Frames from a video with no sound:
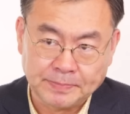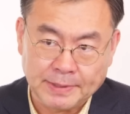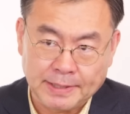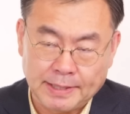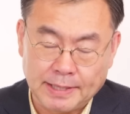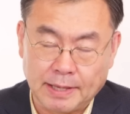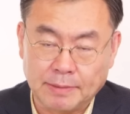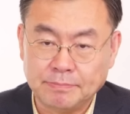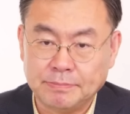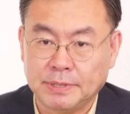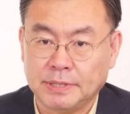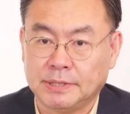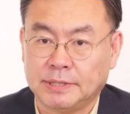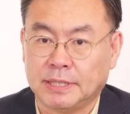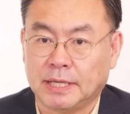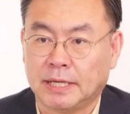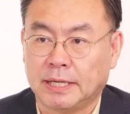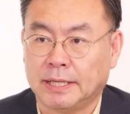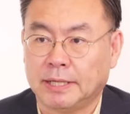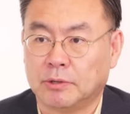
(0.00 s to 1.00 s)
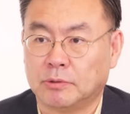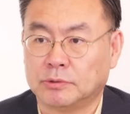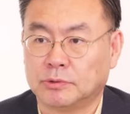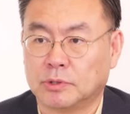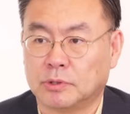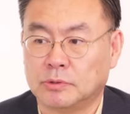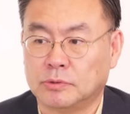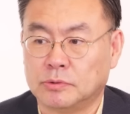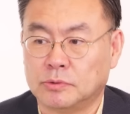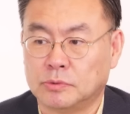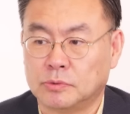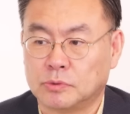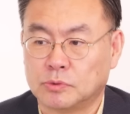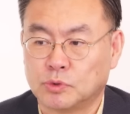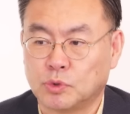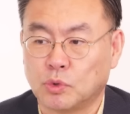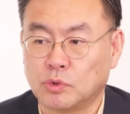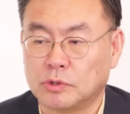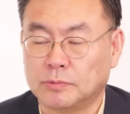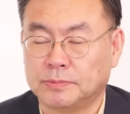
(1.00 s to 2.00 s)
엔비디아의 어떤
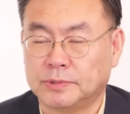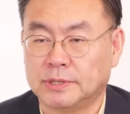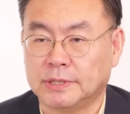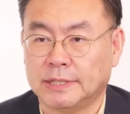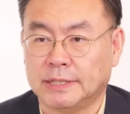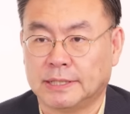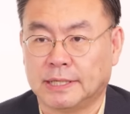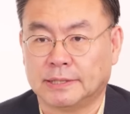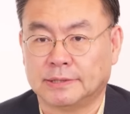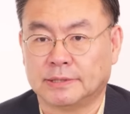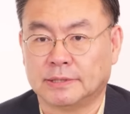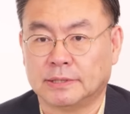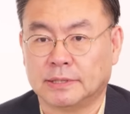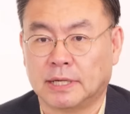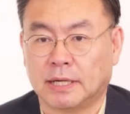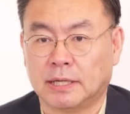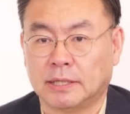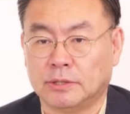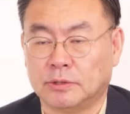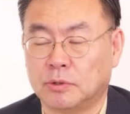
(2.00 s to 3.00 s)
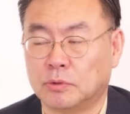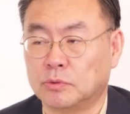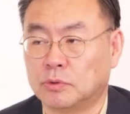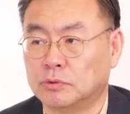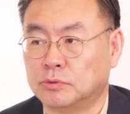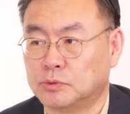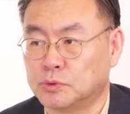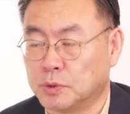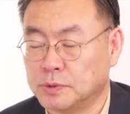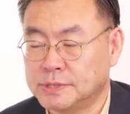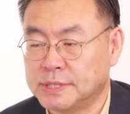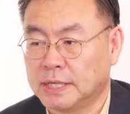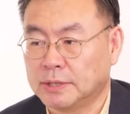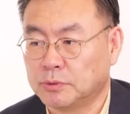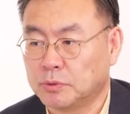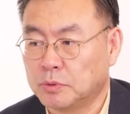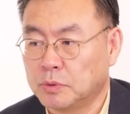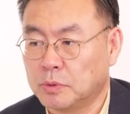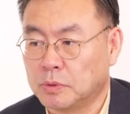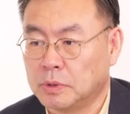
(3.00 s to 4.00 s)
초급 등이라든가 이런
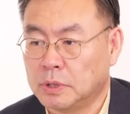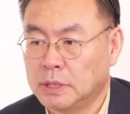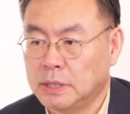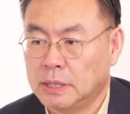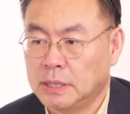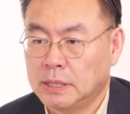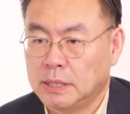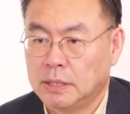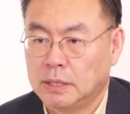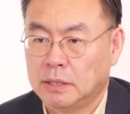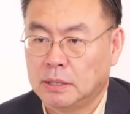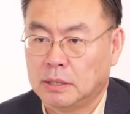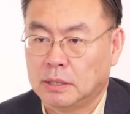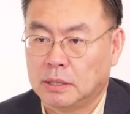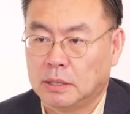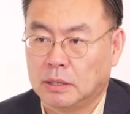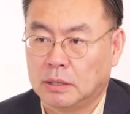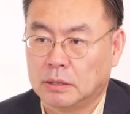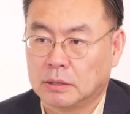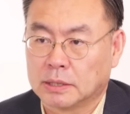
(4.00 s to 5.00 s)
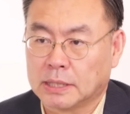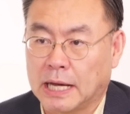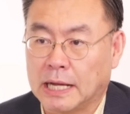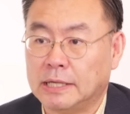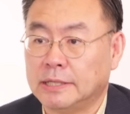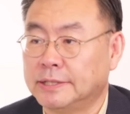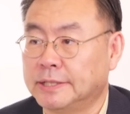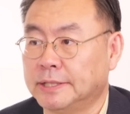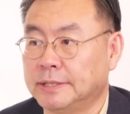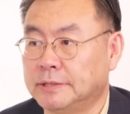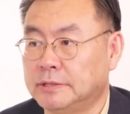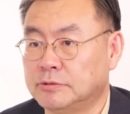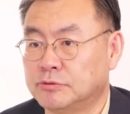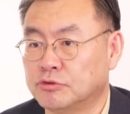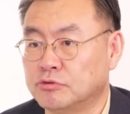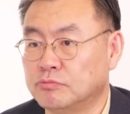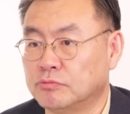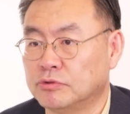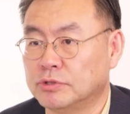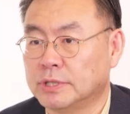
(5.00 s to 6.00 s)
것조차도 어, 갈 길을
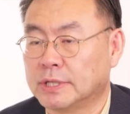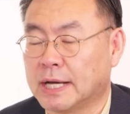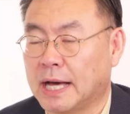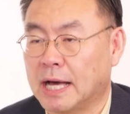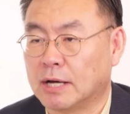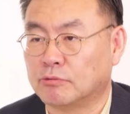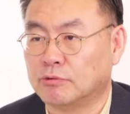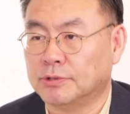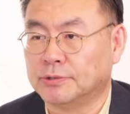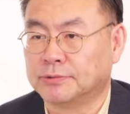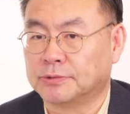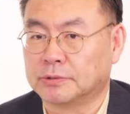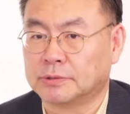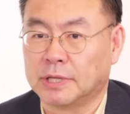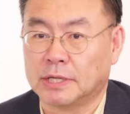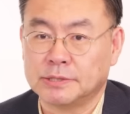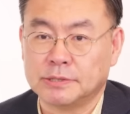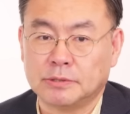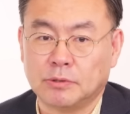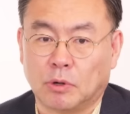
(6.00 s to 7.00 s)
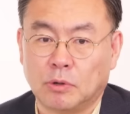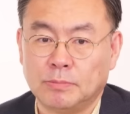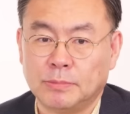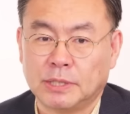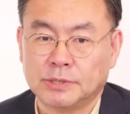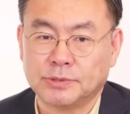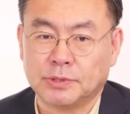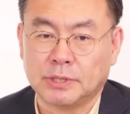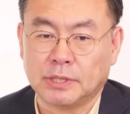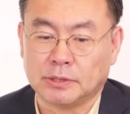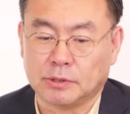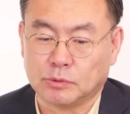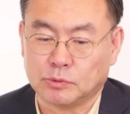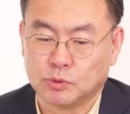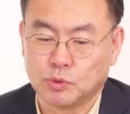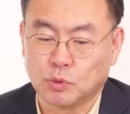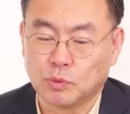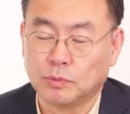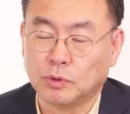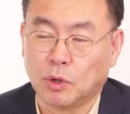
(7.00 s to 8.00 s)
충분히 가고 있어. 사실 얼마 전에
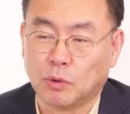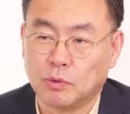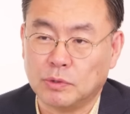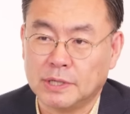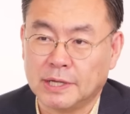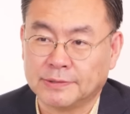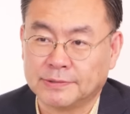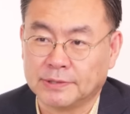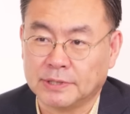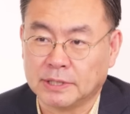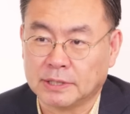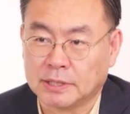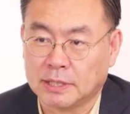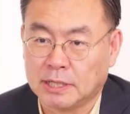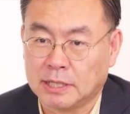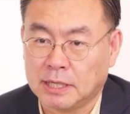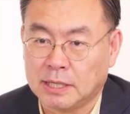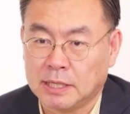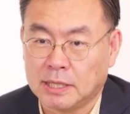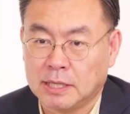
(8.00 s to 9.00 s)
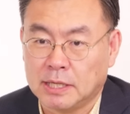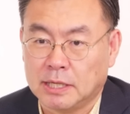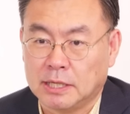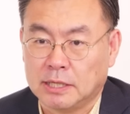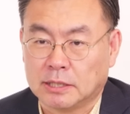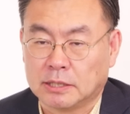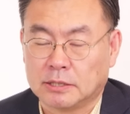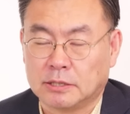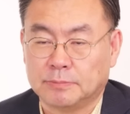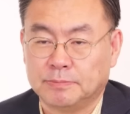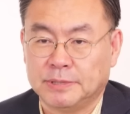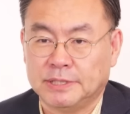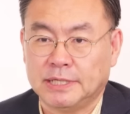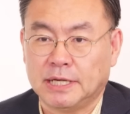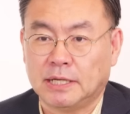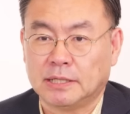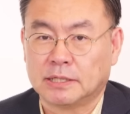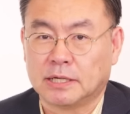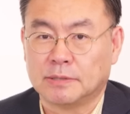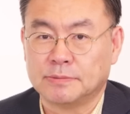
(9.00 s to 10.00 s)
조금 더 올랐으니까 그
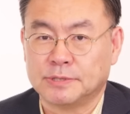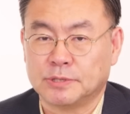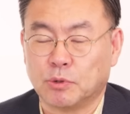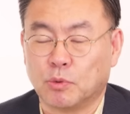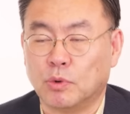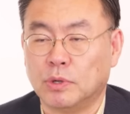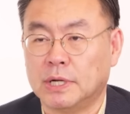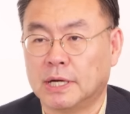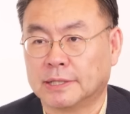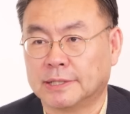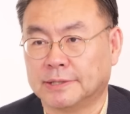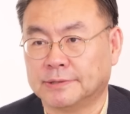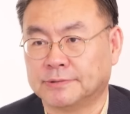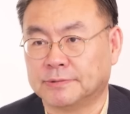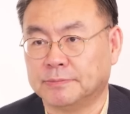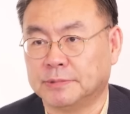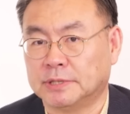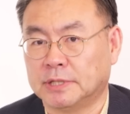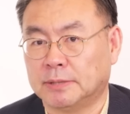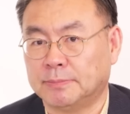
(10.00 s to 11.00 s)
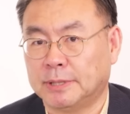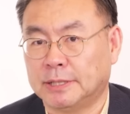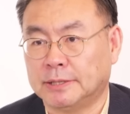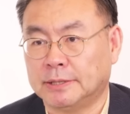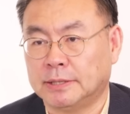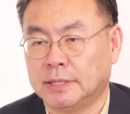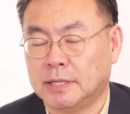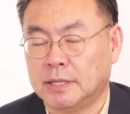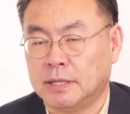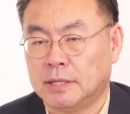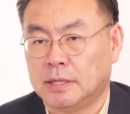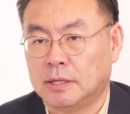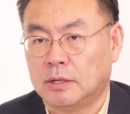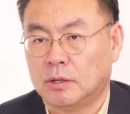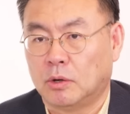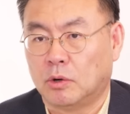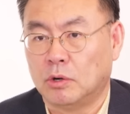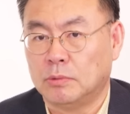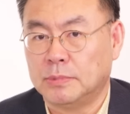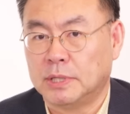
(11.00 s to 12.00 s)
PR 값이 올랐겠습니다만
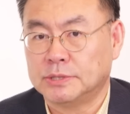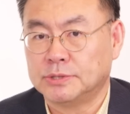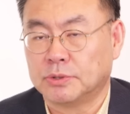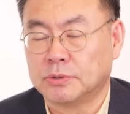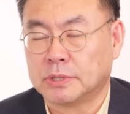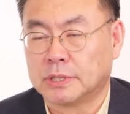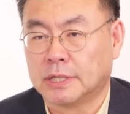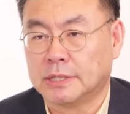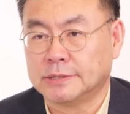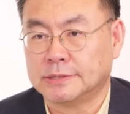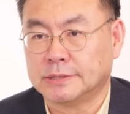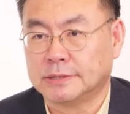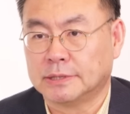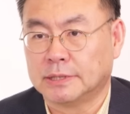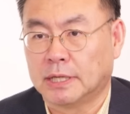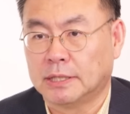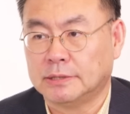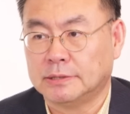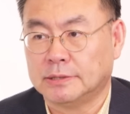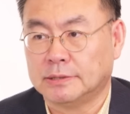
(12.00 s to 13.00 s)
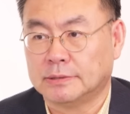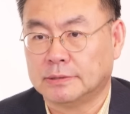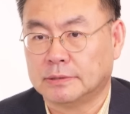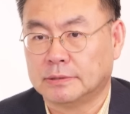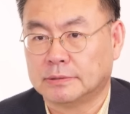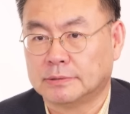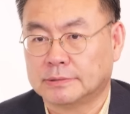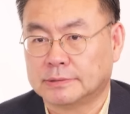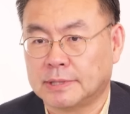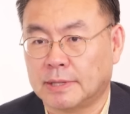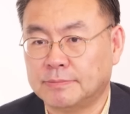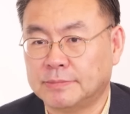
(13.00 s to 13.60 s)
얼마 전까지 한 3,